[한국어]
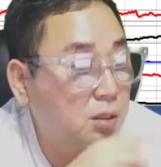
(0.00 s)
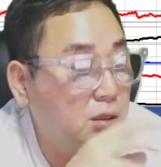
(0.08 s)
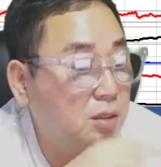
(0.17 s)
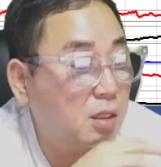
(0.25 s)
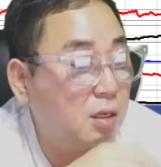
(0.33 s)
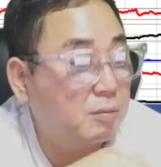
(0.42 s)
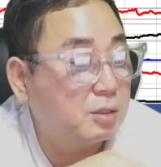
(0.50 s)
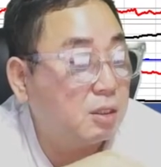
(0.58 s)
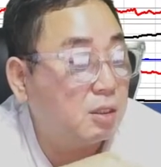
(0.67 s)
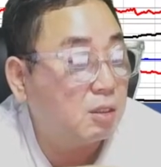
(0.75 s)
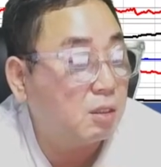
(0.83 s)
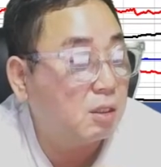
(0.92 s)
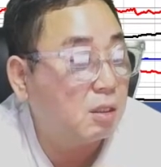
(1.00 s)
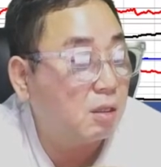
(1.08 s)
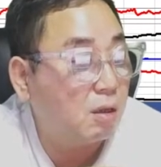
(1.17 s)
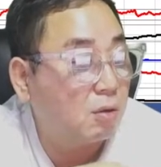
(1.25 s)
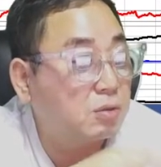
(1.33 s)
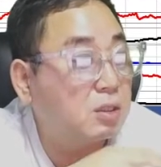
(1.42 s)
이 사람이 실력이
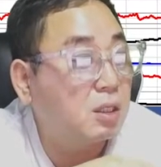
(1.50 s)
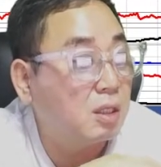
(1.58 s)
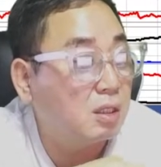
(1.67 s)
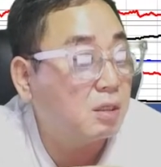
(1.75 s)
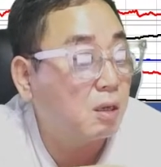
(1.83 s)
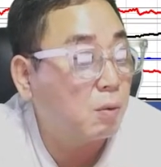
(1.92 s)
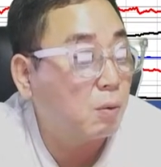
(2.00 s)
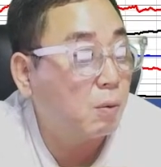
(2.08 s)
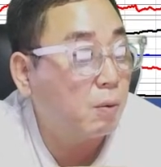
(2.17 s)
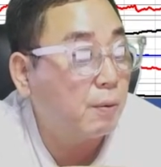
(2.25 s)
어떻게 되냐고.